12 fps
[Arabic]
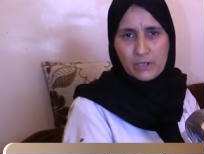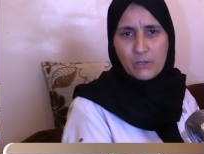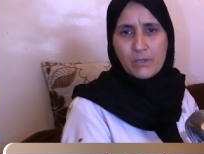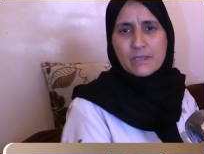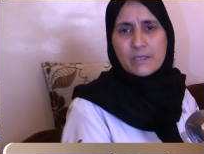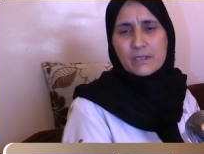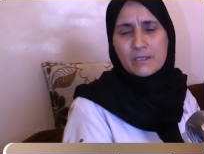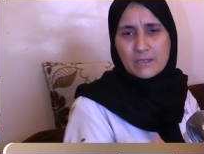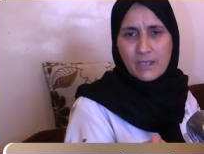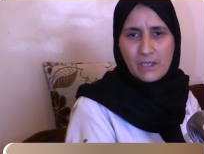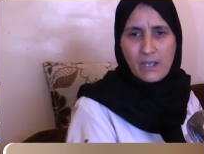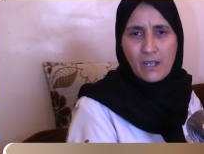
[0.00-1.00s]
يا وزير
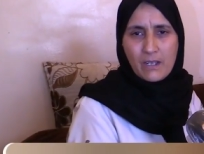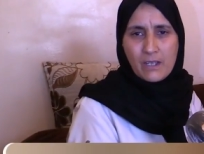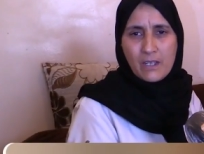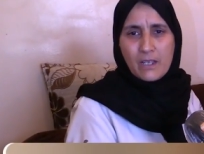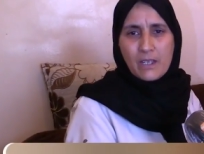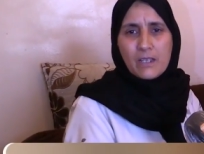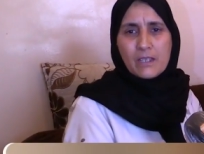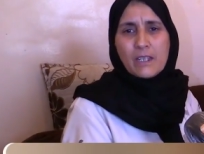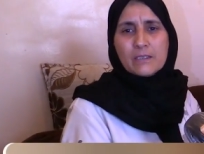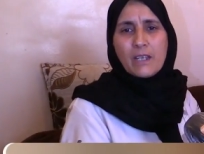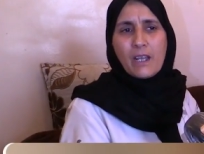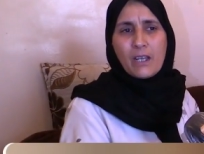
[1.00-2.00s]
الصحة
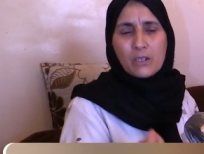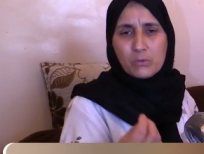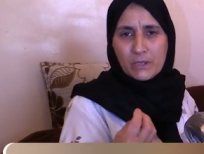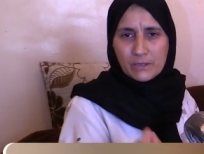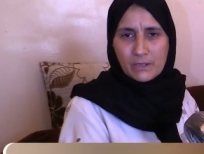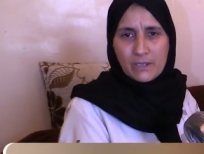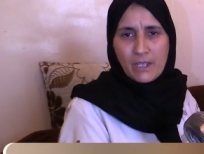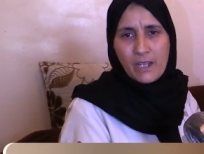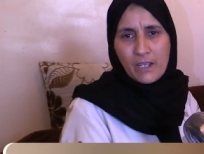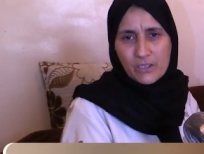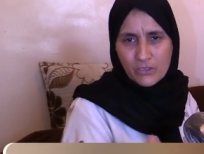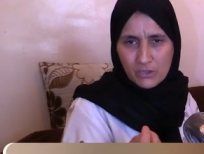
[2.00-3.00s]
يا داخل الوطن يا
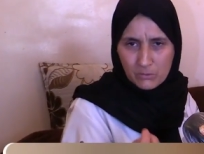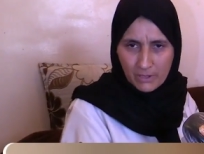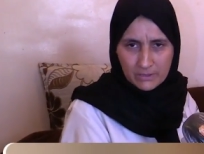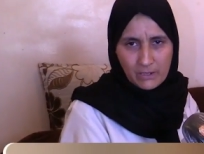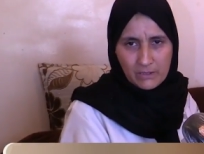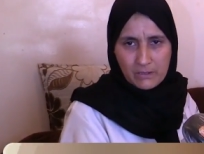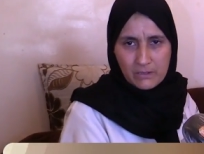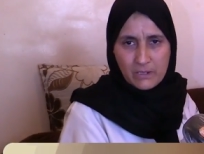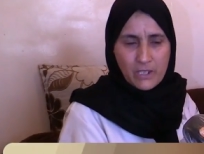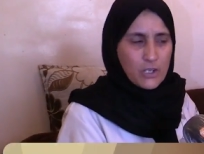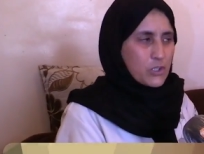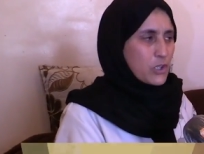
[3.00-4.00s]
خارج الوطن
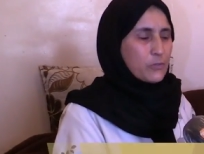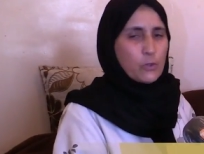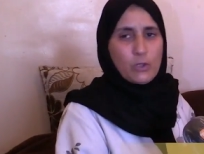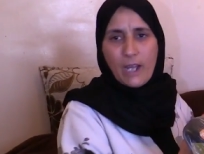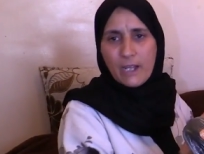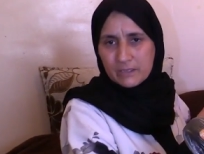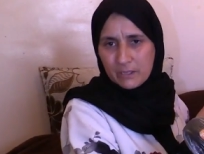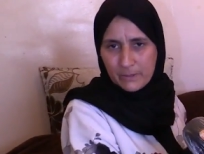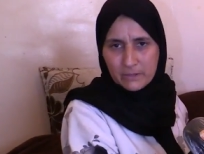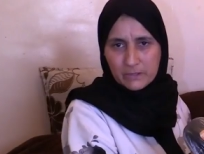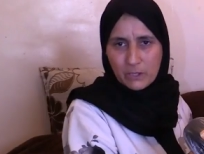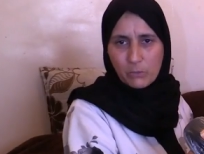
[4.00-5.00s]
شوفوا حالة
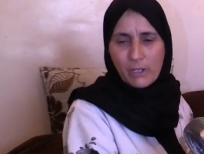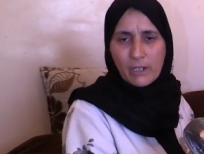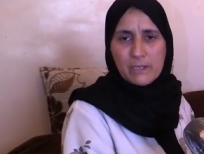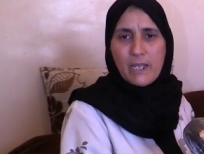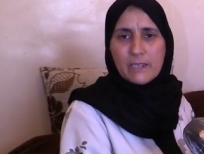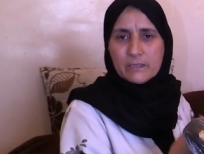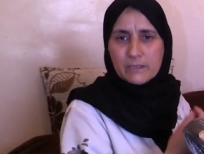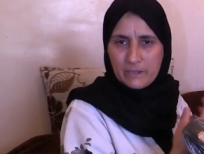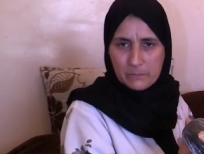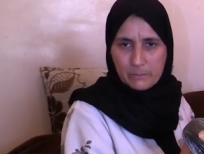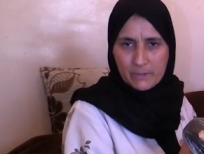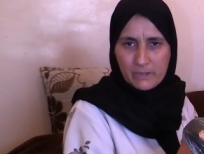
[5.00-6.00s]
بنتي وين رايحة
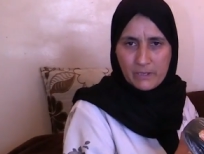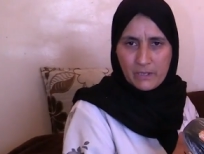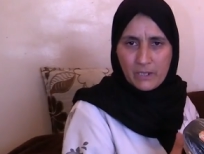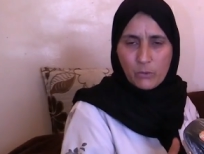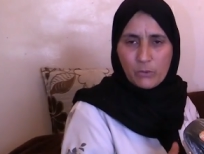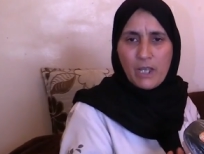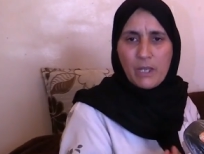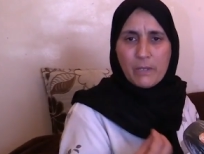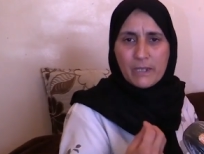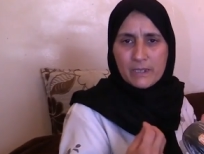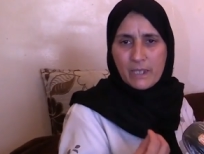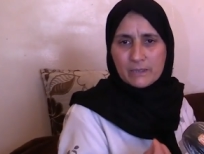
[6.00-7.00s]
تتعب
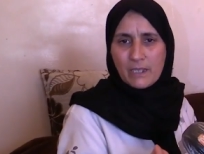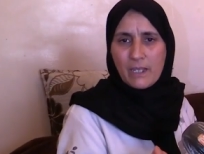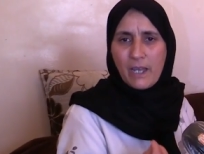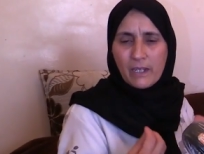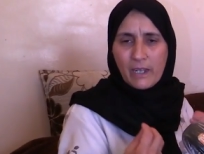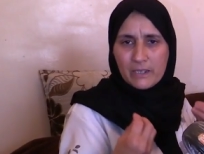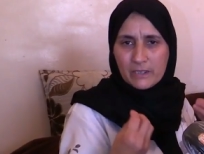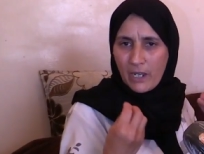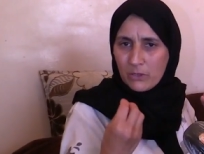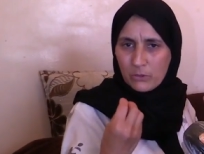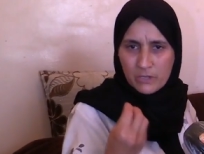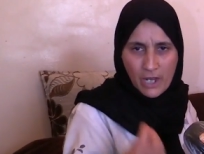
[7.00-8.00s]
والعملية تاعها راهي
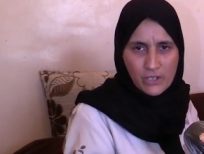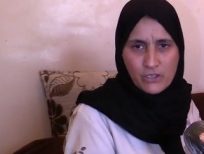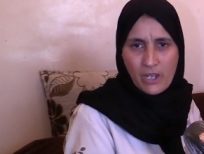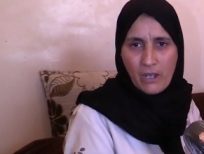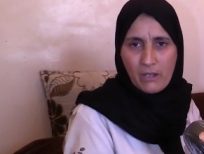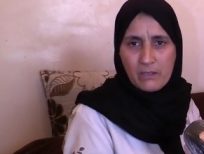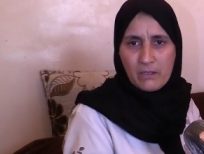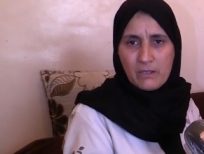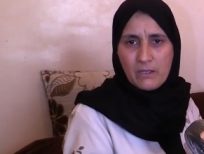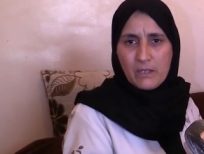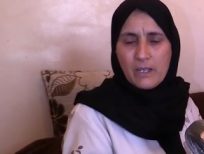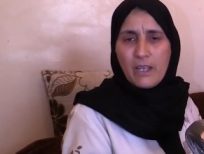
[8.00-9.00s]
قالوا ناجحة
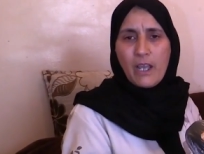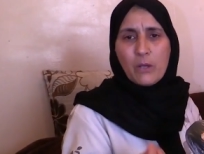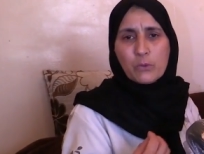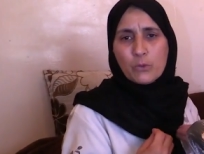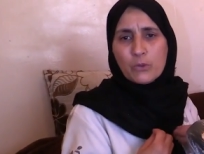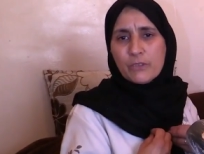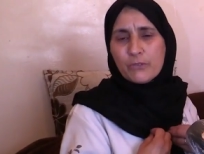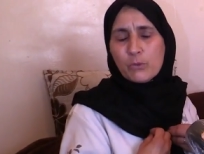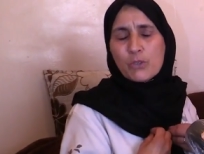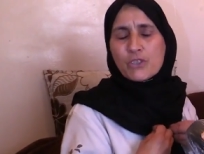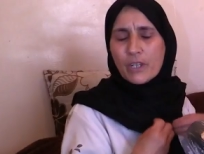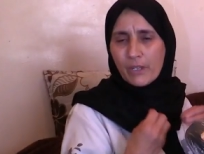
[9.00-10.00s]
عاونوني في
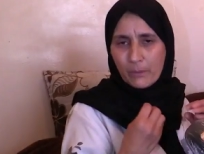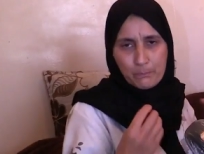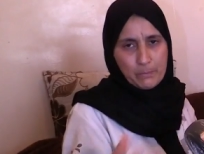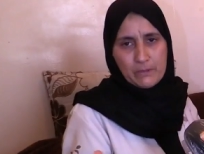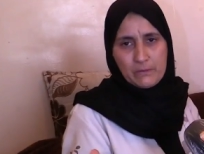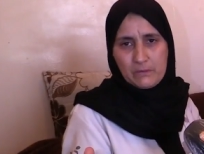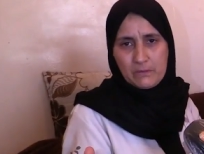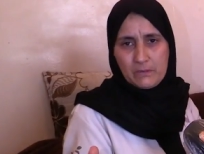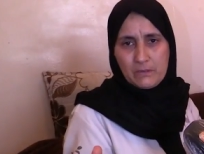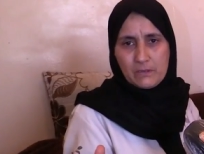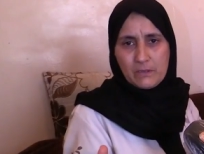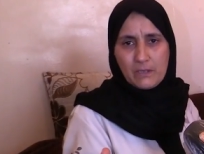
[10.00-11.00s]
وجه ربي
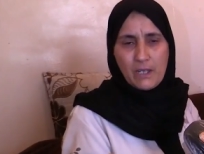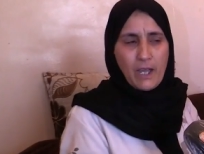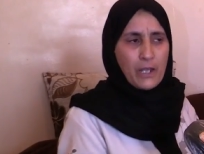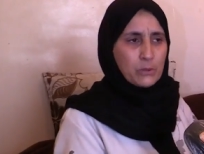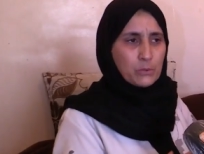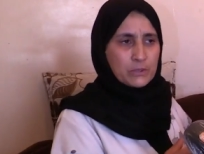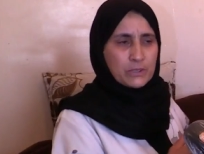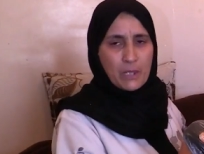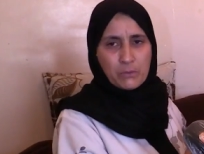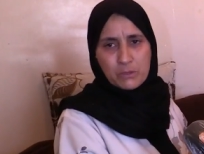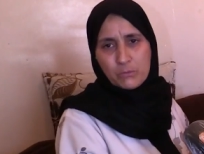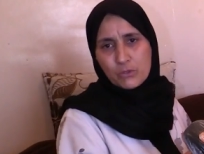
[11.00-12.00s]
هاهي
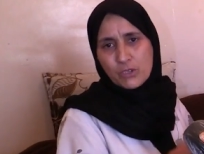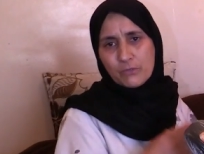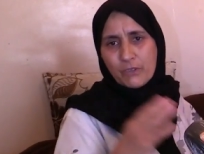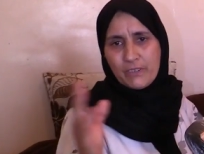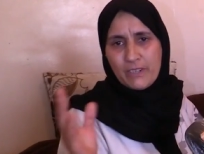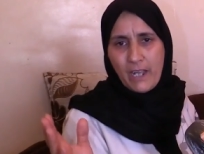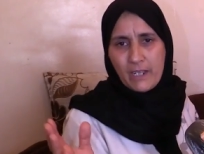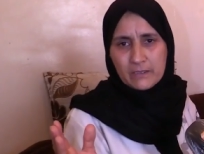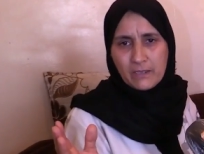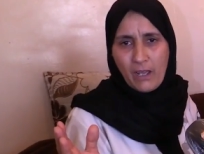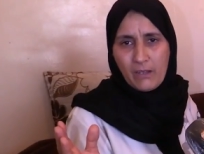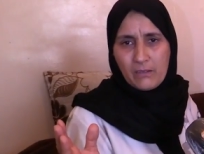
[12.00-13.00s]
قدامكم وتشوفوا في
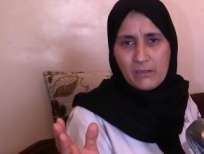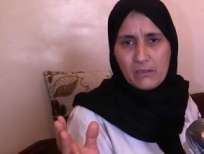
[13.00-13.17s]
حالتها